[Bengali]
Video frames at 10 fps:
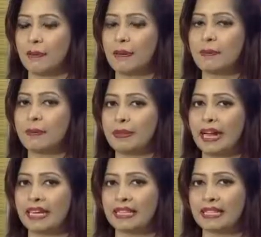মানে আপনার
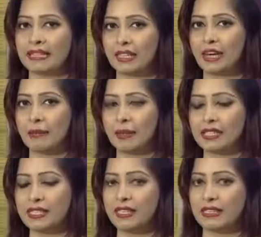দাঁড়িয়ে থাকতে হয়
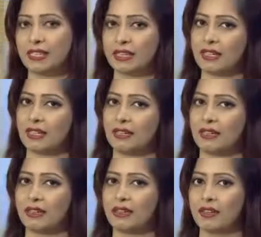বেশি নাকি
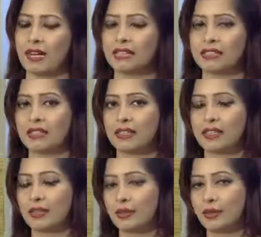কাজটা
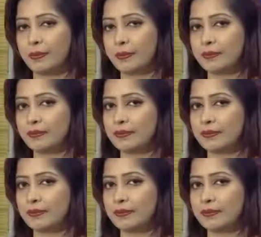কিরকম